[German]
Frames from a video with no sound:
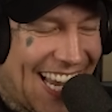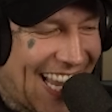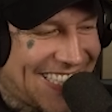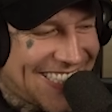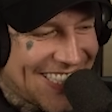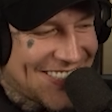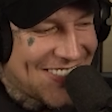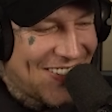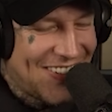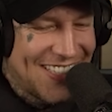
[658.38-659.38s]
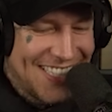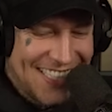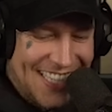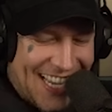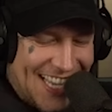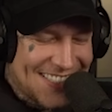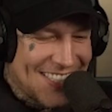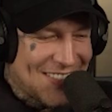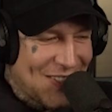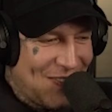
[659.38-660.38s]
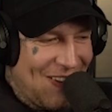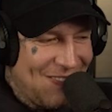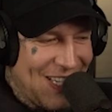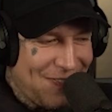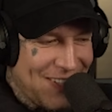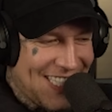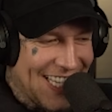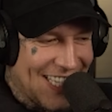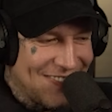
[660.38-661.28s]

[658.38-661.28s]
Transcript: er hat sich so er hat sich so mit Milch bekleckert